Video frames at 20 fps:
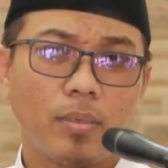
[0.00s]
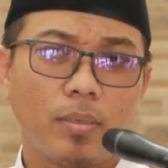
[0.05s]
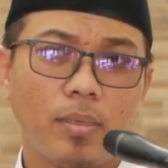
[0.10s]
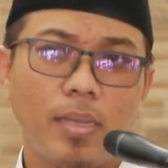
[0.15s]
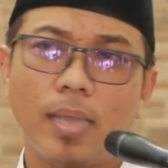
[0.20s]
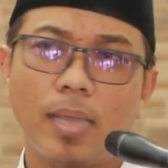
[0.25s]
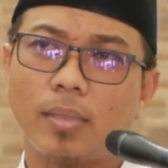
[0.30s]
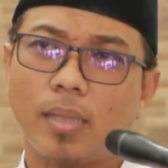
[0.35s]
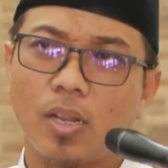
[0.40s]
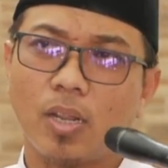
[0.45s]

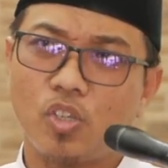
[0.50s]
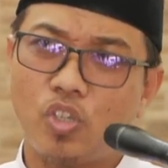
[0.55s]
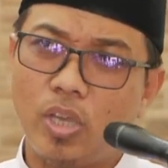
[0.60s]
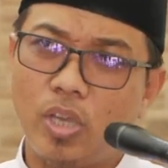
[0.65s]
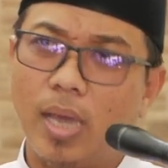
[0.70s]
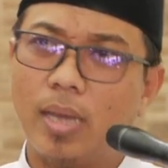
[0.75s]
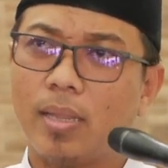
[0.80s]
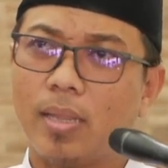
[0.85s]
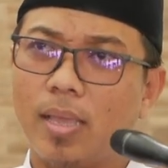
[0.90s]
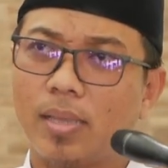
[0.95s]
Di antara
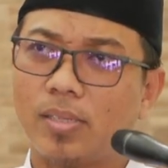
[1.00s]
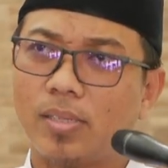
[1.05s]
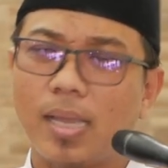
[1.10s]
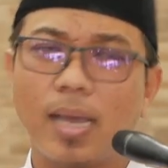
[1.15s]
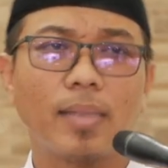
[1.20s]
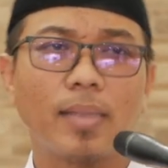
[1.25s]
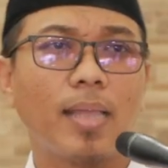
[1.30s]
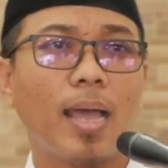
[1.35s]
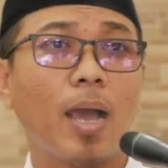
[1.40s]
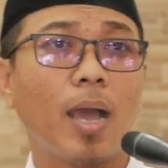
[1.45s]
syiar yang
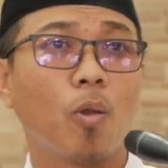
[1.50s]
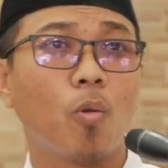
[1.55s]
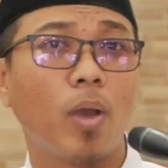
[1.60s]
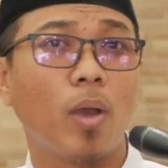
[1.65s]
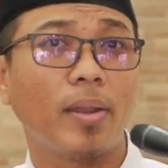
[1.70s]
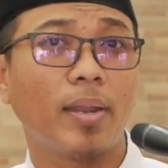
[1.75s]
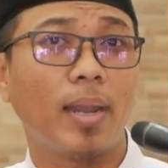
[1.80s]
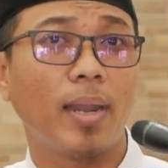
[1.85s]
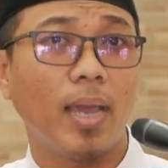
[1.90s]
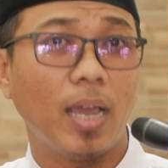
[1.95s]
sangat
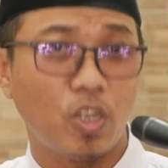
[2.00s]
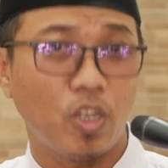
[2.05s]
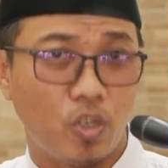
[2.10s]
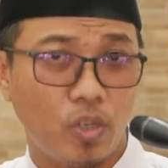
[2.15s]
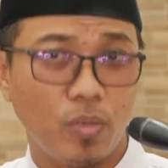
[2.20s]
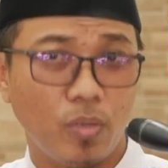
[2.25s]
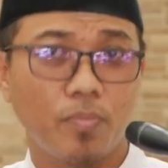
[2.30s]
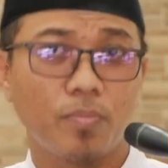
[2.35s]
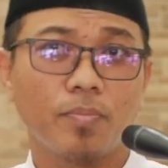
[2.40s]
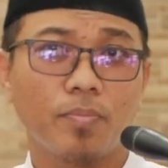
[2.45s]
agung adalah haji